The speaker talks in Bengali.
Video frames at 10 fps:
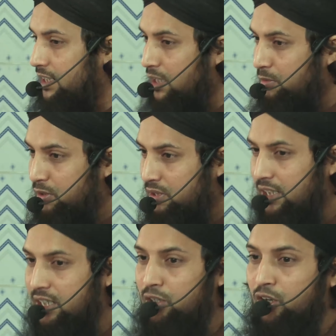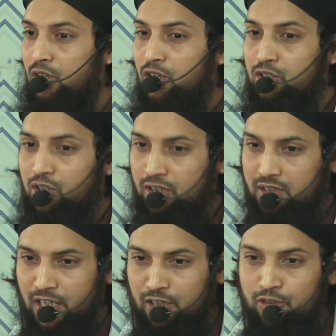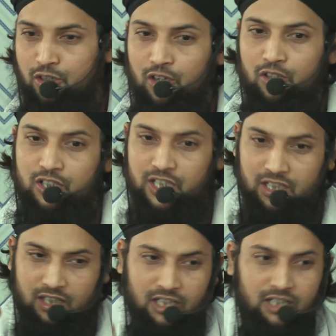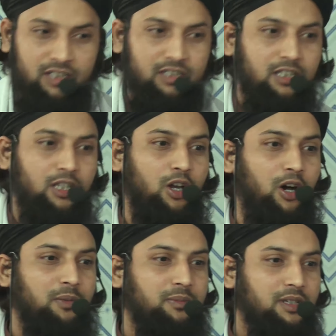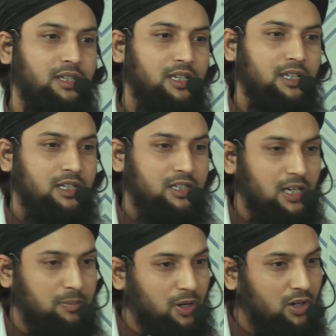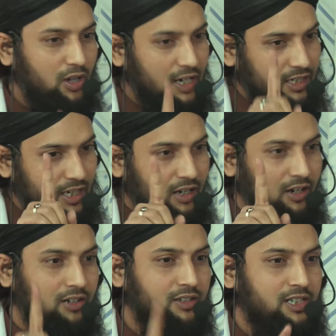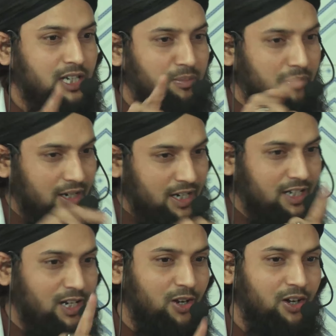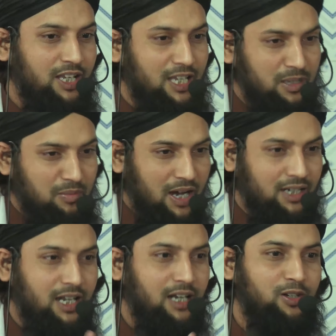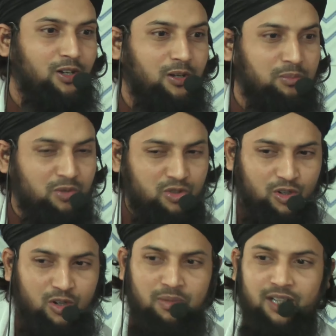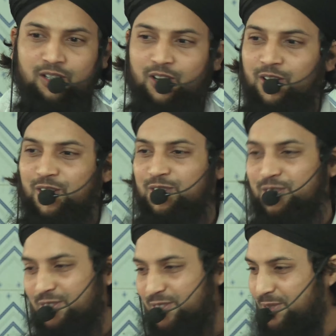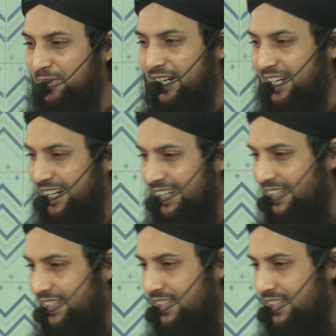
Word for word: এটার মধ্যে কী করলো সত্যায়ন করলো সে স্বীকৃতি দিল সে বলল এটা হক সে মেনে নিল ইমান আনলো মুসলমান হল সুবহানাল্লাহ